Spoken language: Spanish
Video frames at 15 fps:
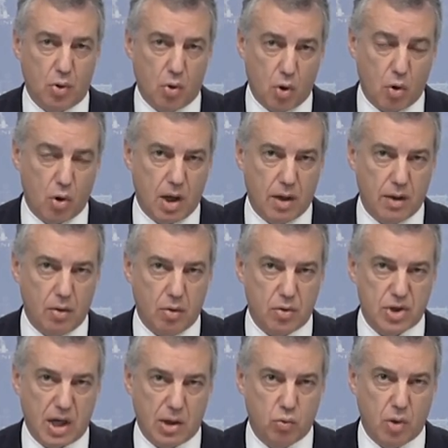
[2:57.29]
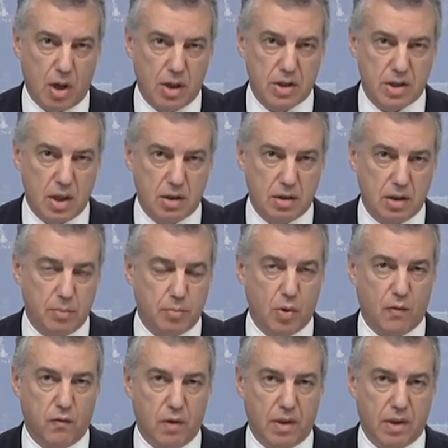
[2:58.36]
prórroga de los actuales ERTE e
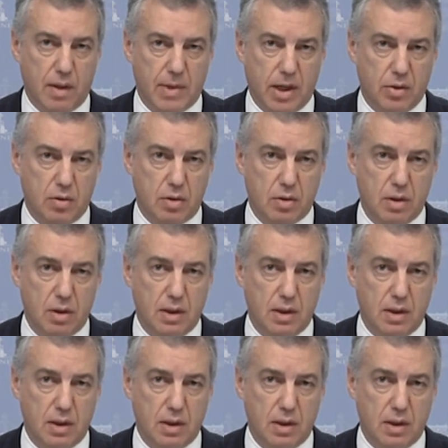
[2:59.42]
por fuerza mayor,